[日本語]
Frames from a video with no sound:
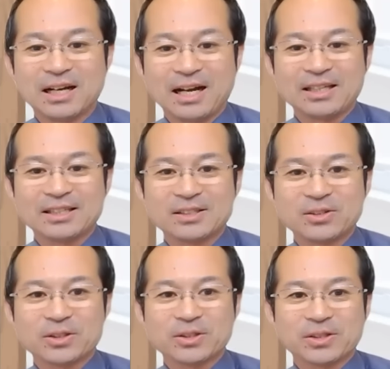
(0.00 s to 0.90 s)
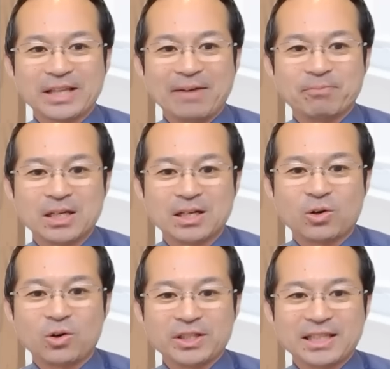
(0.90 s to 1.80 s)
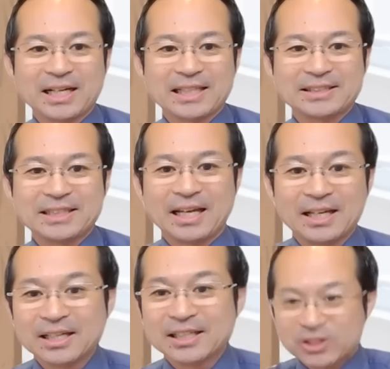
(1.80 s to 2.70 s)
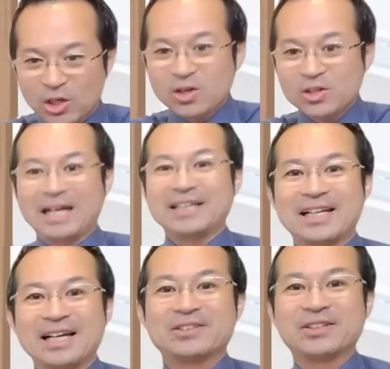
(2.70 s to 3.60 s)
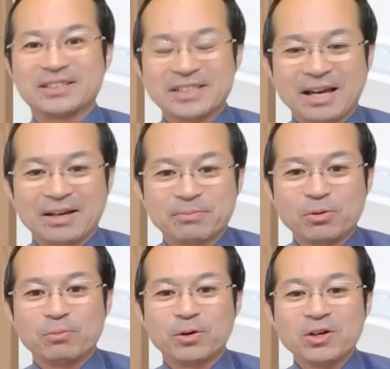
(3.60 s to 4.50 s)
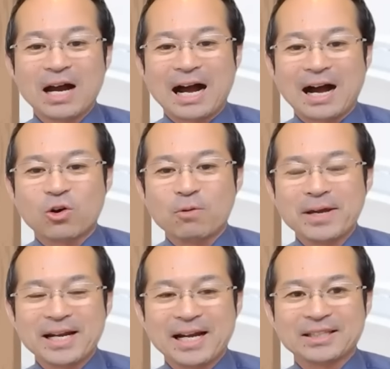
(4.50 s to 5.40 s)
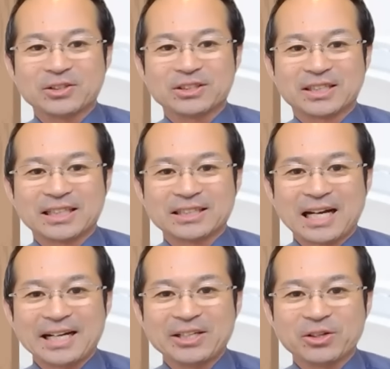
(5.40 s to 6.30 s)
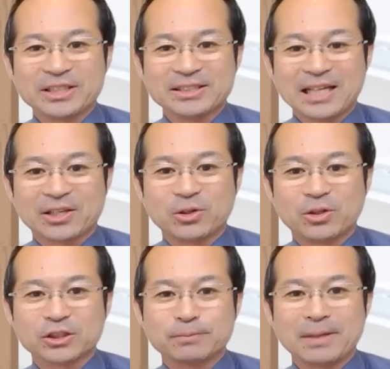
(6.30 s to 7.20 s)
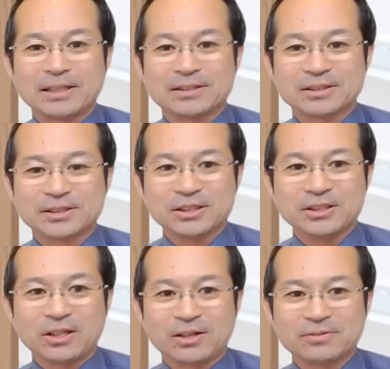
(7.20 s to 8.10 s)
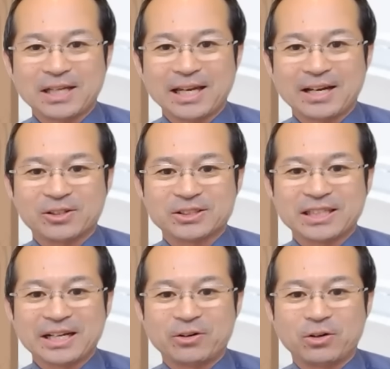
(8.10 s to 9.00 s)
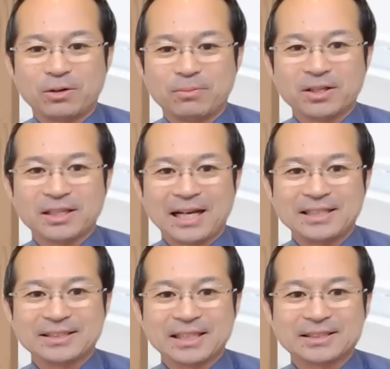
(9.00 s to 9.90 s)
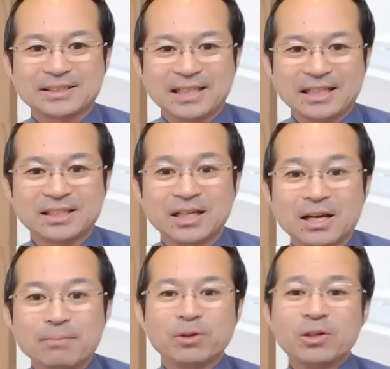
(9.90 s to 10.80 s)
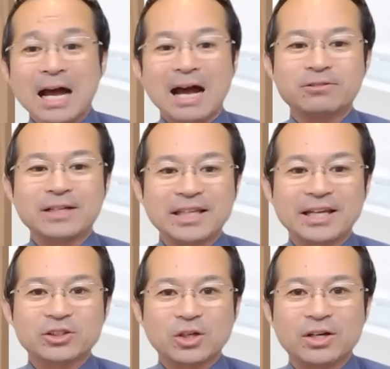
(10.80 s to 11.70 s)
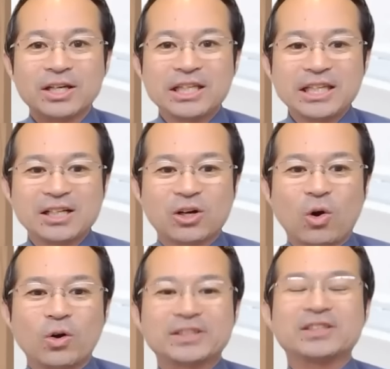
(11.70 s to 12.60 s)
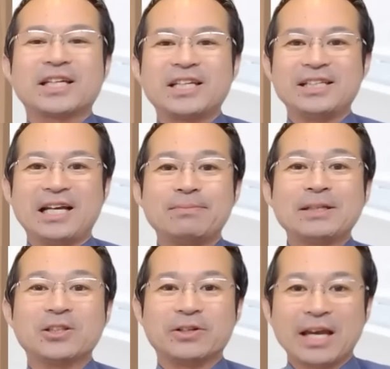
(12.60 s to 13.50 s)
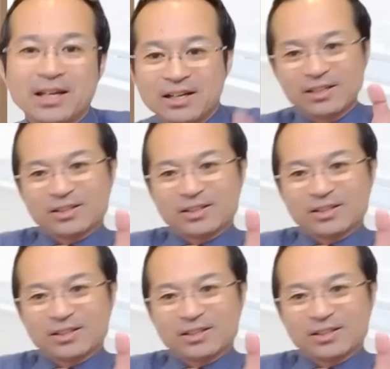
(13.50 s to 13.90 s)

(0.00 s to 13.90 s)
はい。ということで、こういった形で、ストーンと入ってないとですね、もう物が運べないという形で、仮置き作業スペース、通路、えー、こちらの方も大切です。物が溢れていると、非効率的になりますよね。